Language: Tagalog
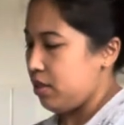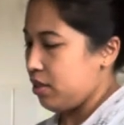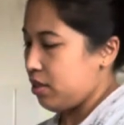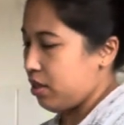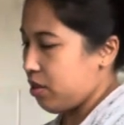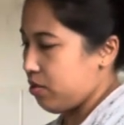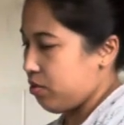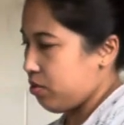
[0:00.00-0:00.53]

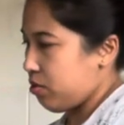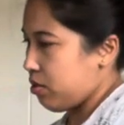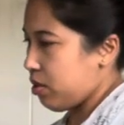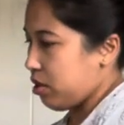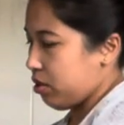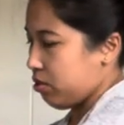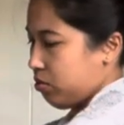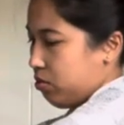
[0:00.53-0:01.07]
Yan, ito
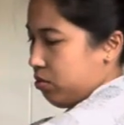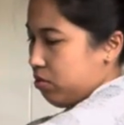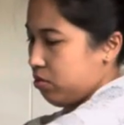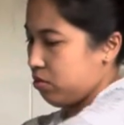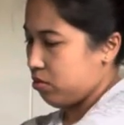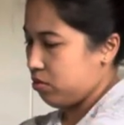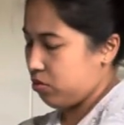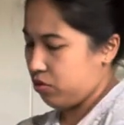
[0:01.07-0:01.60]
lang to.
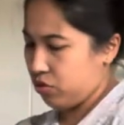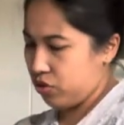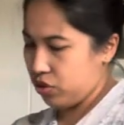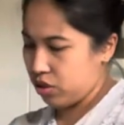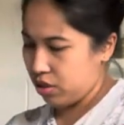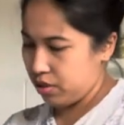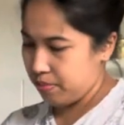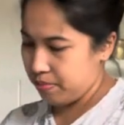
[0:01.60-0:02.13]

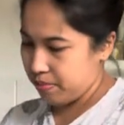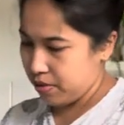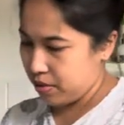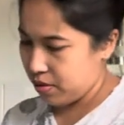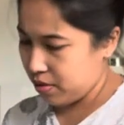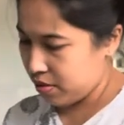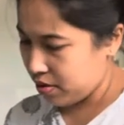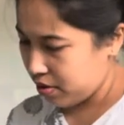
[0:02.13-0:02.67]
Chop.
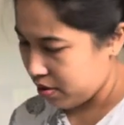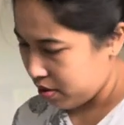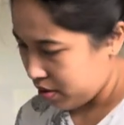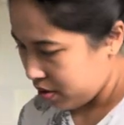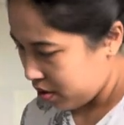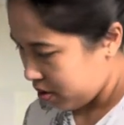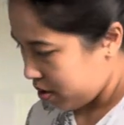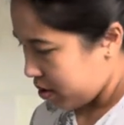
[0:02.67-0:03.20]

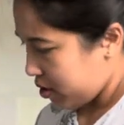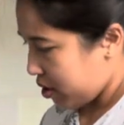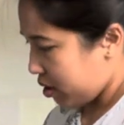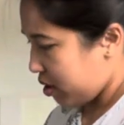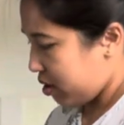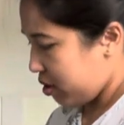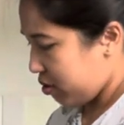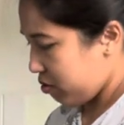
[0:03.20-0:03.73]
At
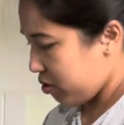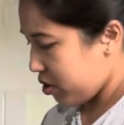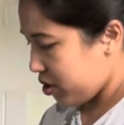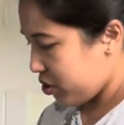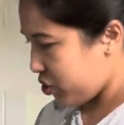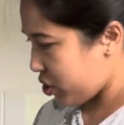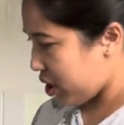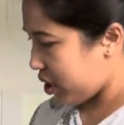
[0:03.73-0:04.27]
hindi ko na
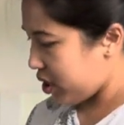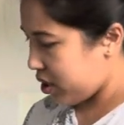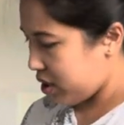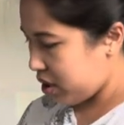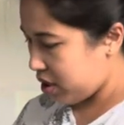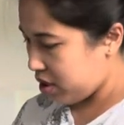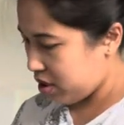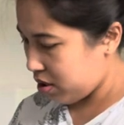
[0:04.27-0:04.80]
din siya
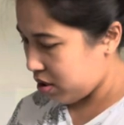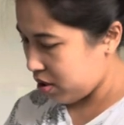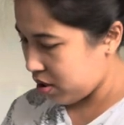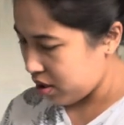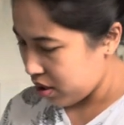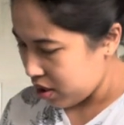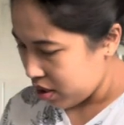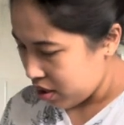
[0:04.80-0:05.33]
i
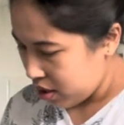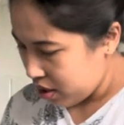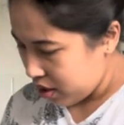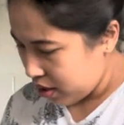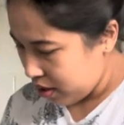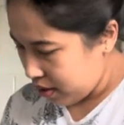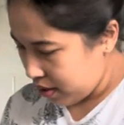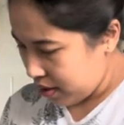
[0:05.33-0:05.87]

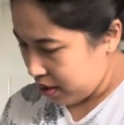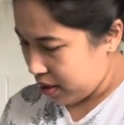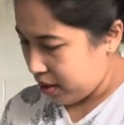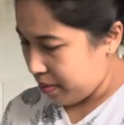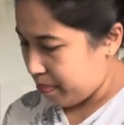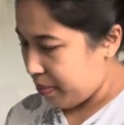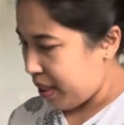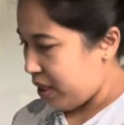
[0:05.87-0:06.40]

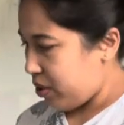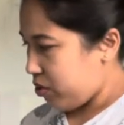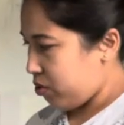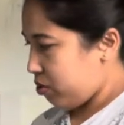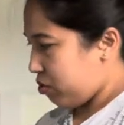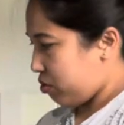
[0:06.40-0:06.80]
ipino.